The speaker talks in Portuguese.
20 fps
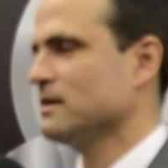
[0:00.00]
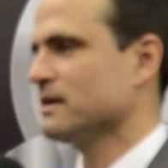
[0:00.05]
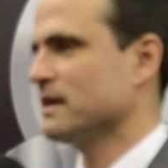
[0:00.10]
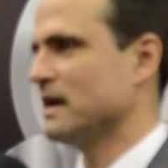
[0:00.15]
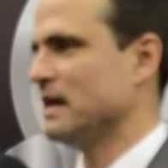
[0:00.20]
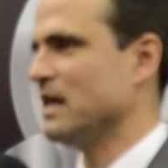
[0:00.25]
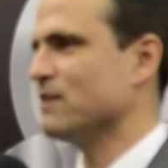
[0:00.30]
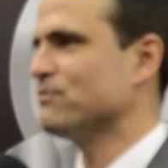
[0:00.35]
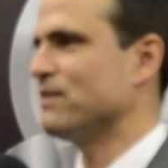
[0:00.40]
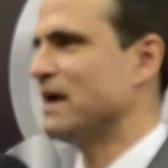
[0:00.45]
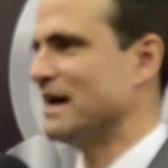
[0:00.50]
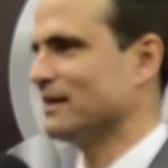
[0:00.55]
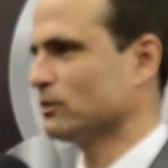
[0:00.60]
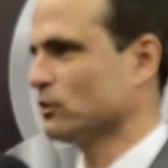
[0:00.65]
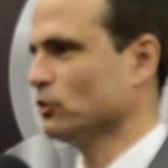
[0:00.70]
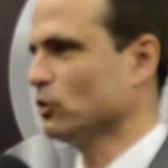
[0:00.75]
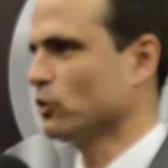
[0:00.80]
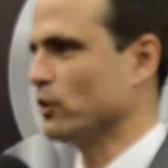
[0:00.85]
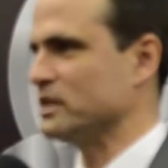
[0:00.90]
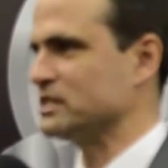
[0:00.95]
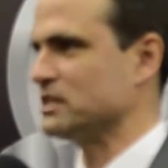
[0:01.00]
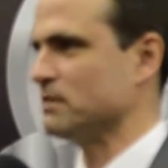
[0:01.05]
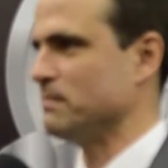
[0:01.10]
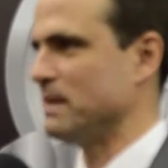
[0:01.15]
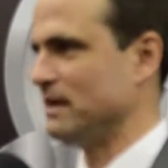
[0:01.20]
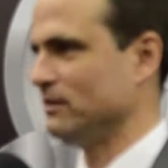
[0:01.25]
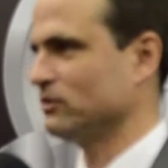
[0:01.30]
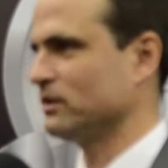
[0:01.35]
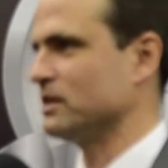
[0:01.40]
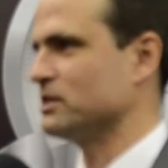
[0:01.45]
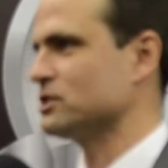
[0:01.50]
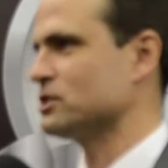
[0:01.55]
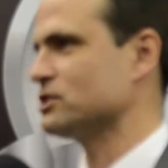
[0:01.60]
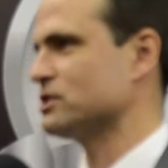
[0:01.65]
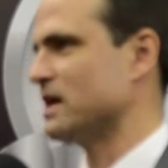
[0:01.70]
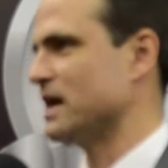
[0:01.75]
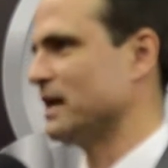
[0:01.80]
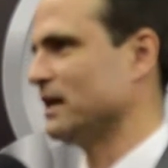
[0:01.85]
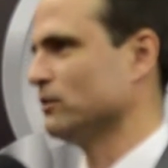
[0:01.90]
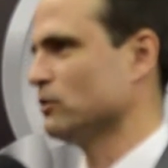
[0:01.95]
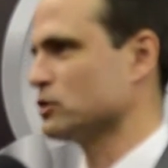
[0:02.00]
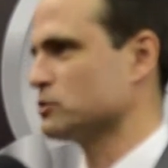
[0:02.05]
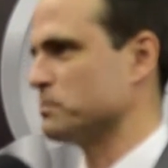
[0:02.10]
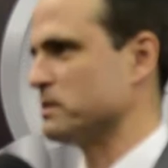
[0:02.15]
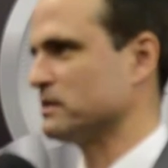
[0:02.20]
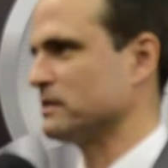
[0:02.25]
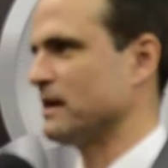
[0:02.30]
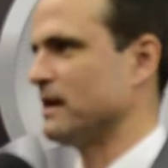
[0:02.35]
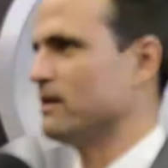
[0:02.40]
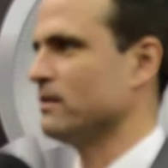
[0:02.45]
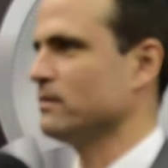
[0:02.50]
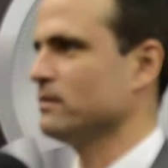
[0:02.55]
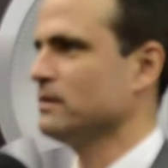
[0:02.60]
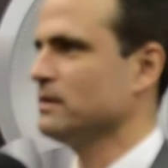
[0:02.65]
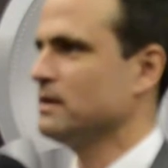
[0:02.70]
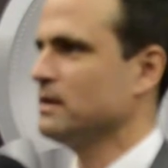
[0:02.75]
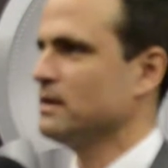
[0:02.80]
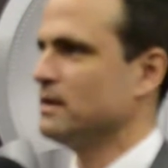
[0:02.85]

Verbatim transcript: que é levar todo o conhecimento que a gente gera no hospital,